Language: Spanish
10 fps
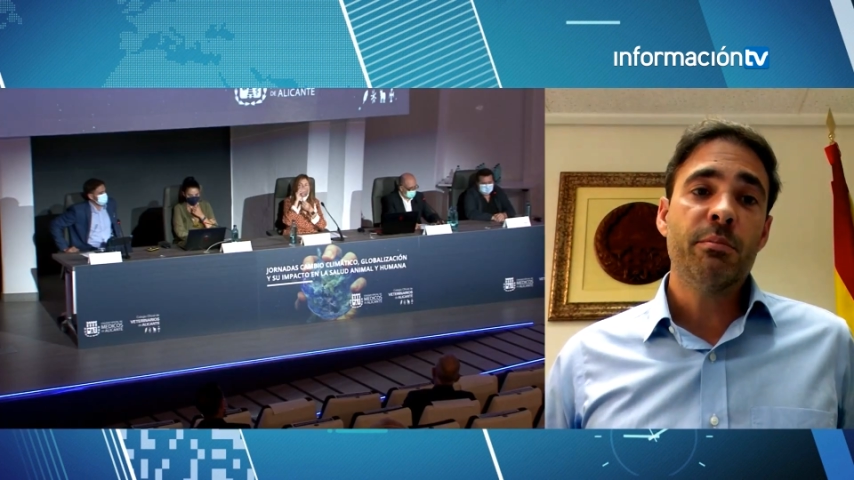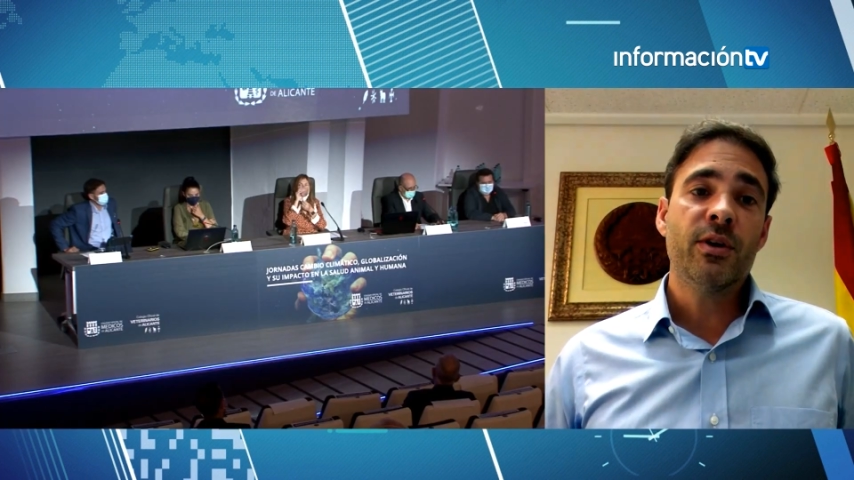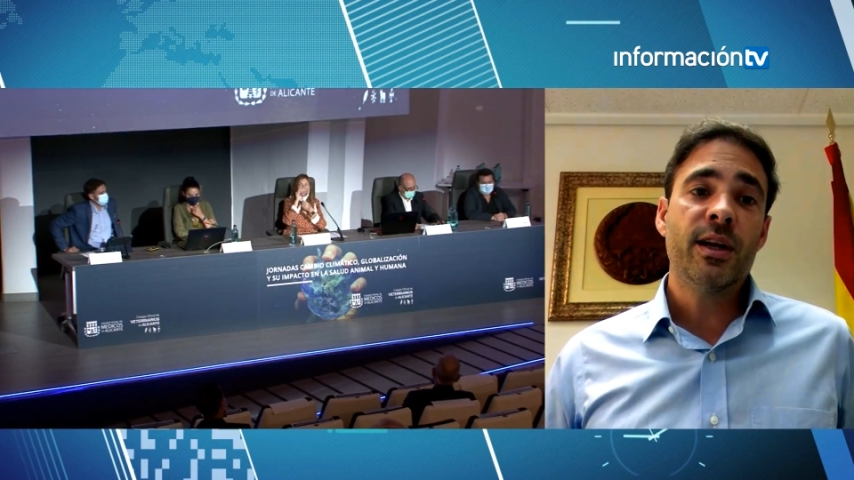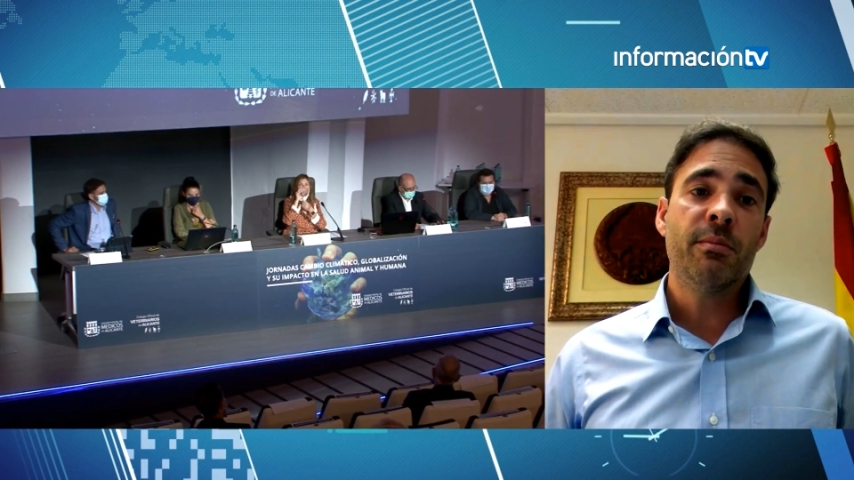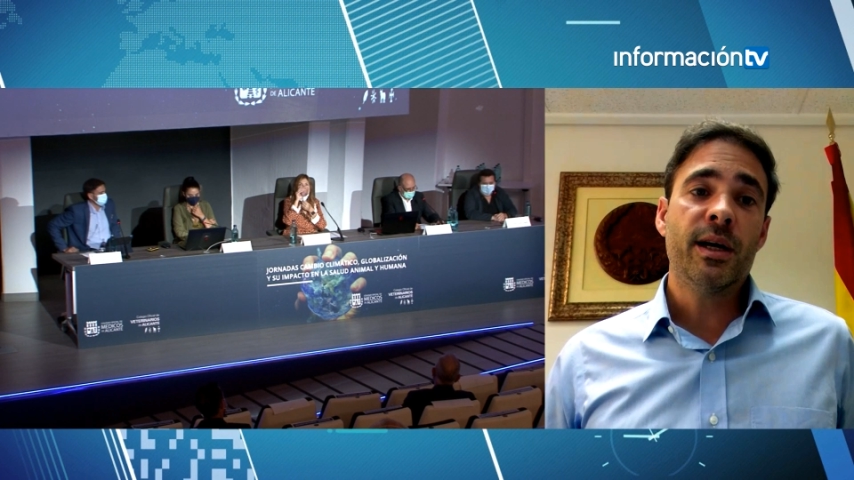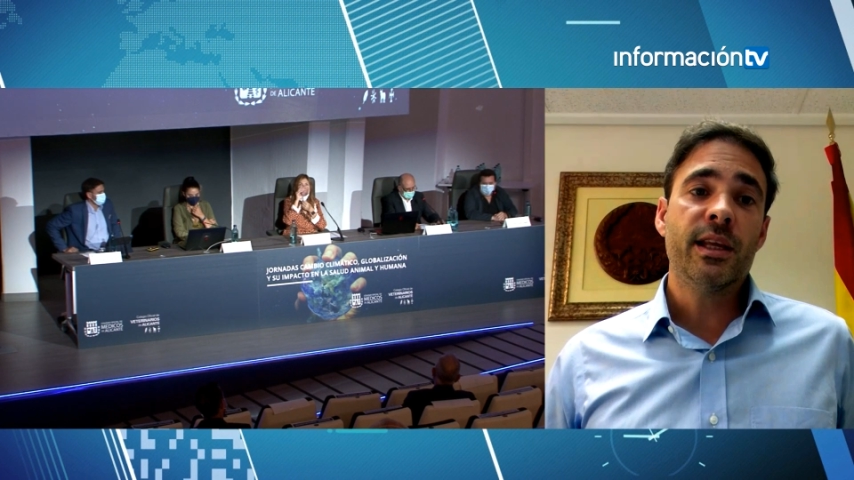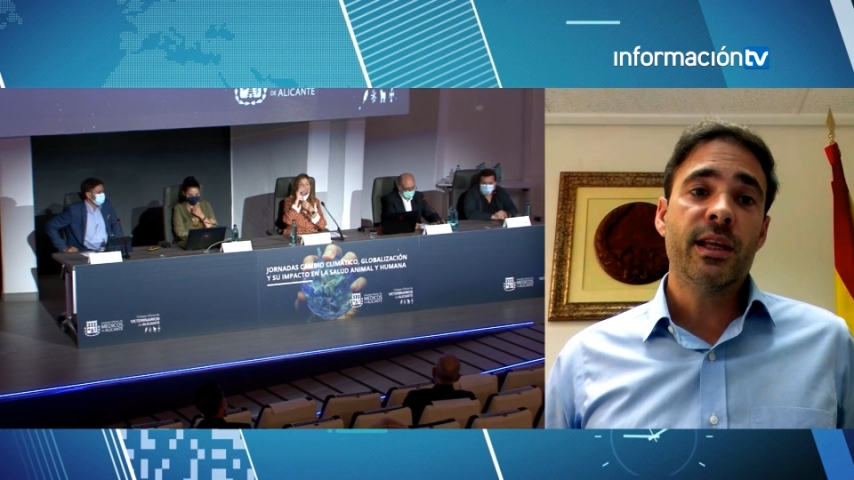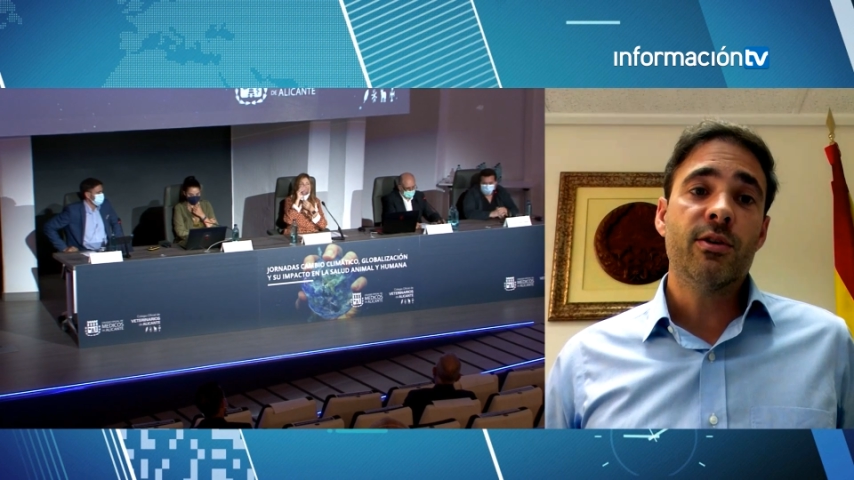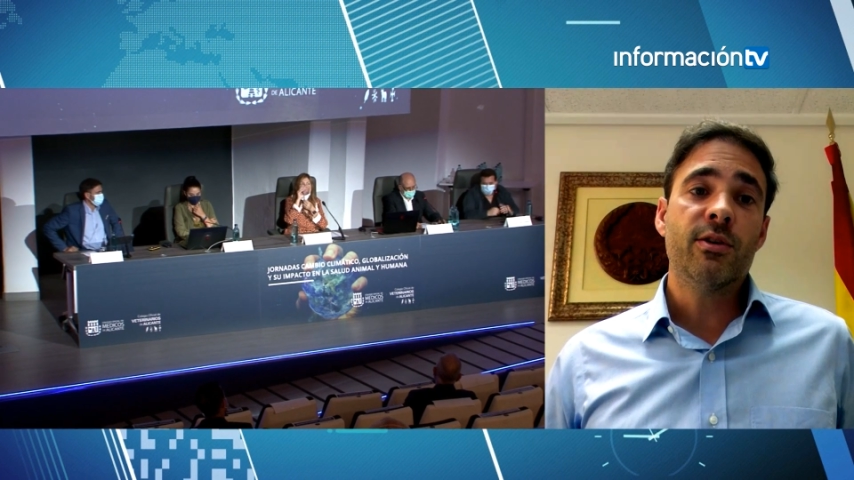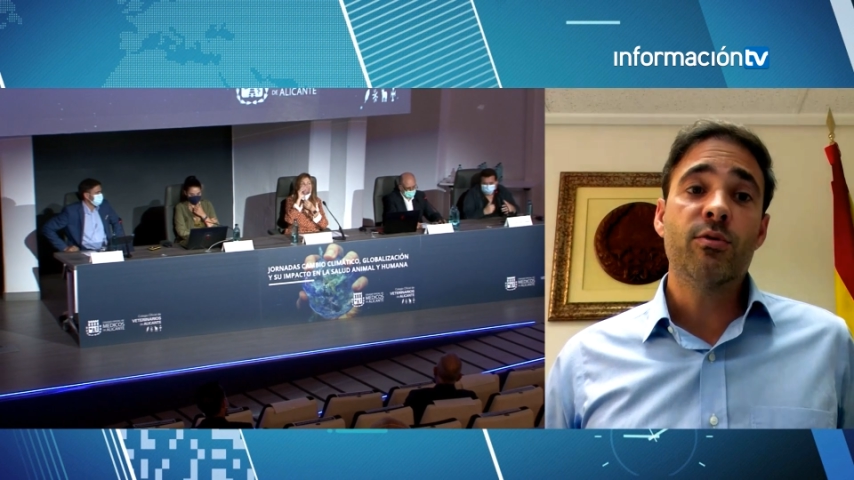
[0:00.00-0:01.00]
cambio
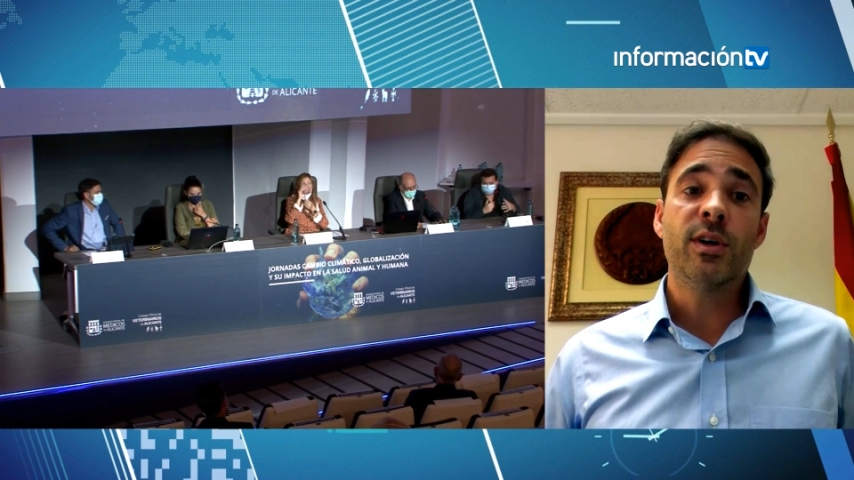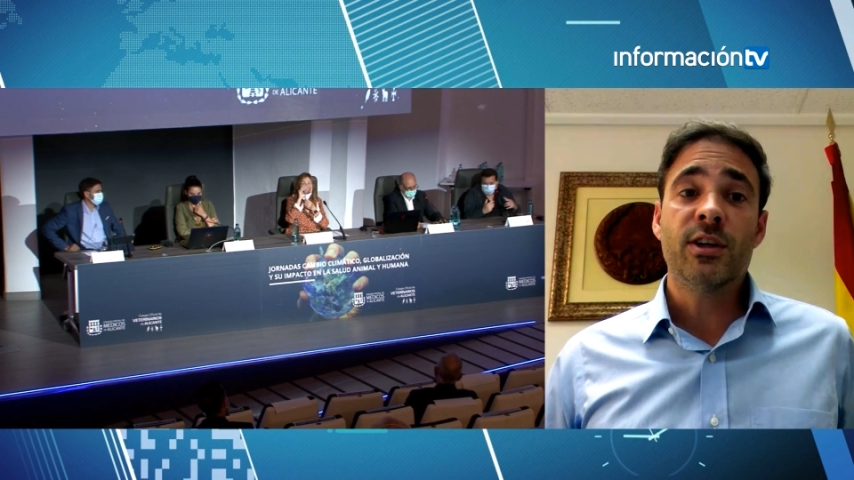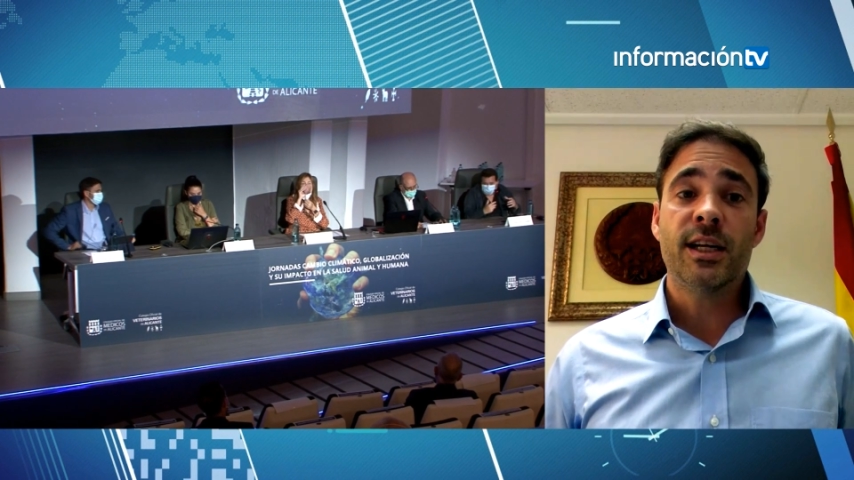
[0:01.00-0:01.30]
climático en cuanto a